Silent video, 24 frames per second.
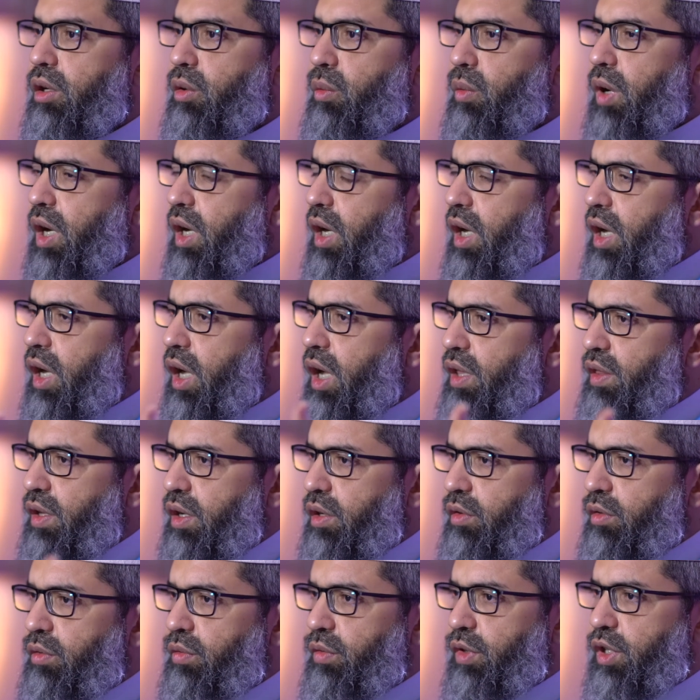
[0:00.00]
وقع هذا
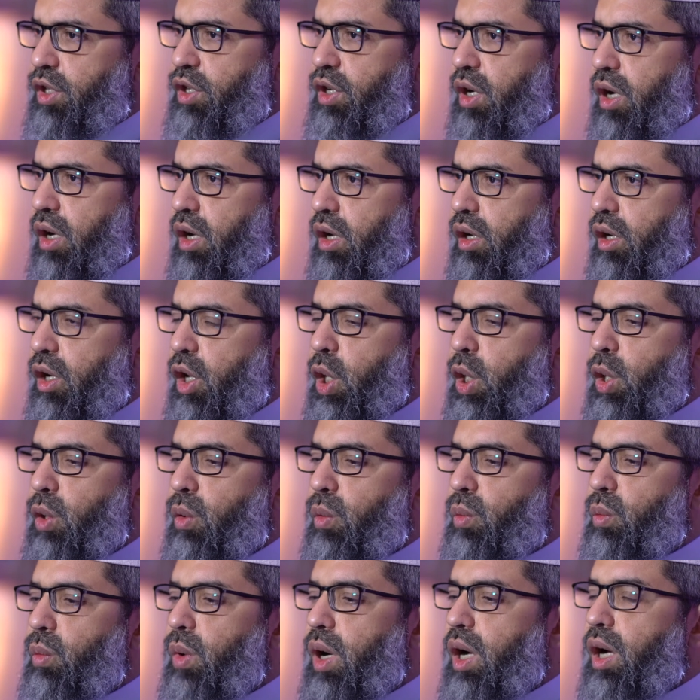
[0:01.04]
الانفجار
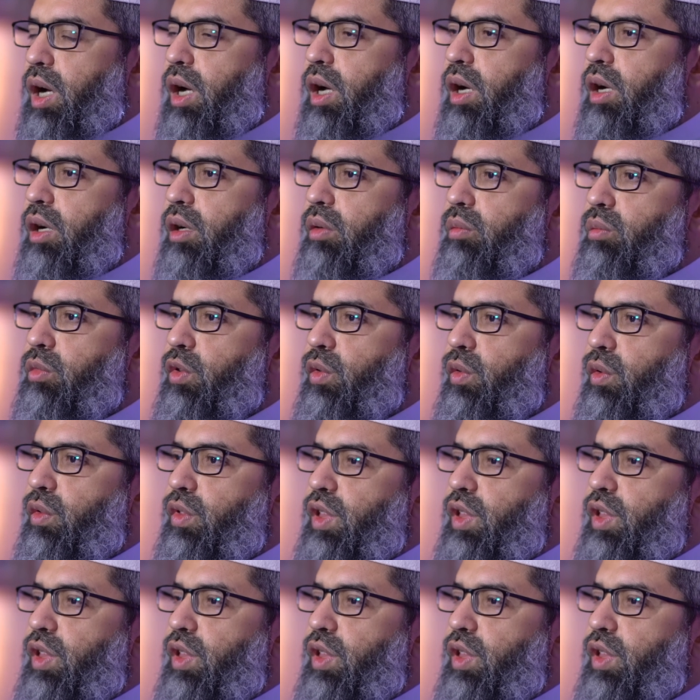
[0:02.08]
ومنذ